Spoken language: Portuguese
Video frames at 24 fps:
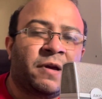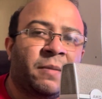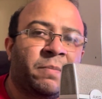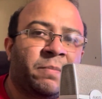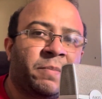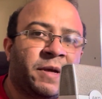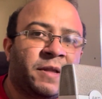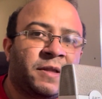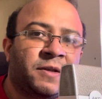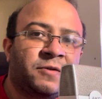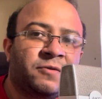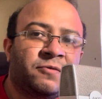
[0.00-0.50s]
é
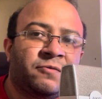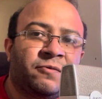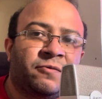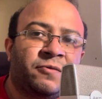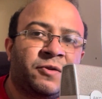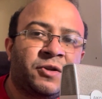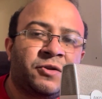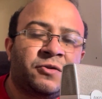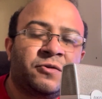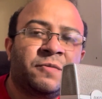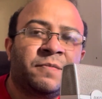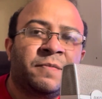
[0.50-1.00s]
apenas um
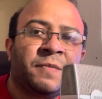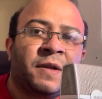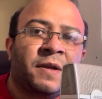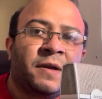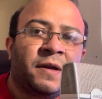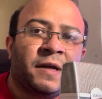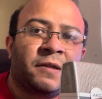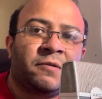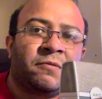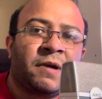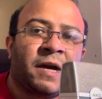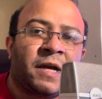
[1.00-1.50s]
vídeo
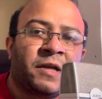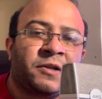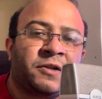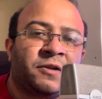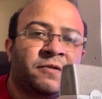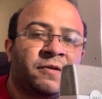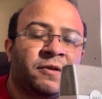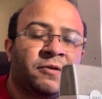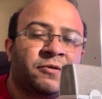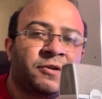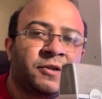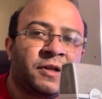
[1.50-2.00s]

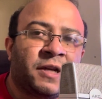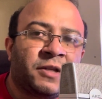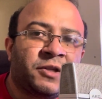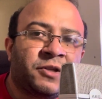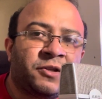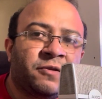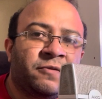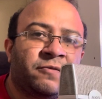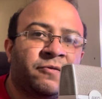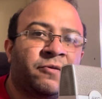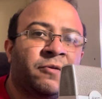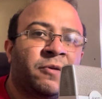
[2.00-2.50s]
educativo,
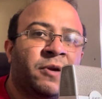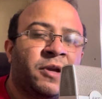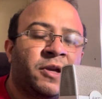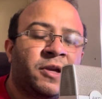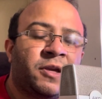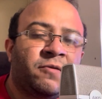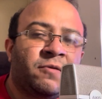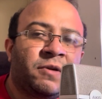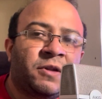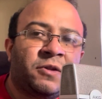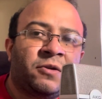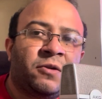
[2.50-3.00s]
ilustrativo
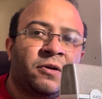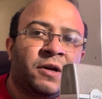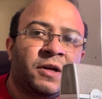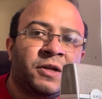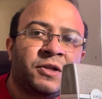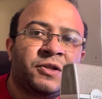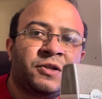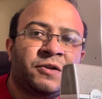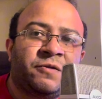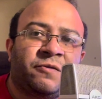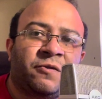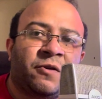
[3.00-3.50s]
e uma troca
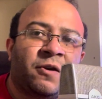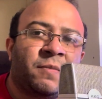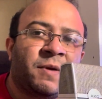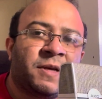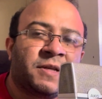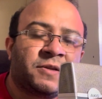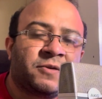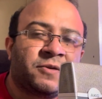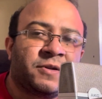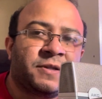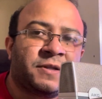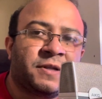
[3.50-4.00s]
de
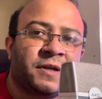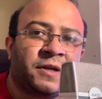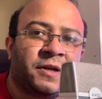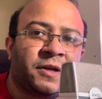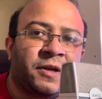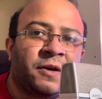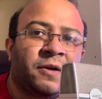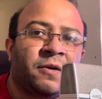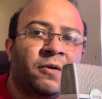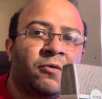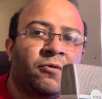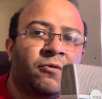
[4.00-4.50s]
informações
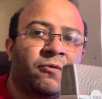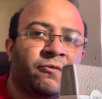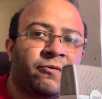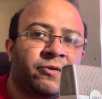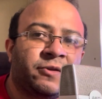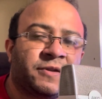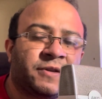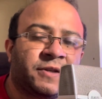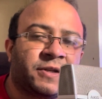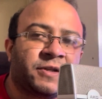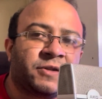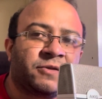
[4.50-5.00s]
aqui com
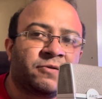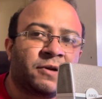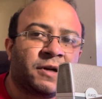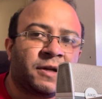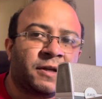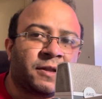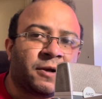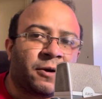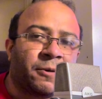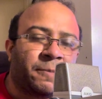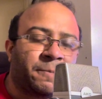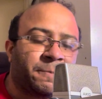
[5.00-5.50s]
vocês no
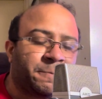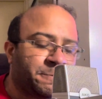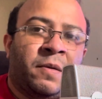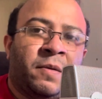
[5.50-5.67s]
canal.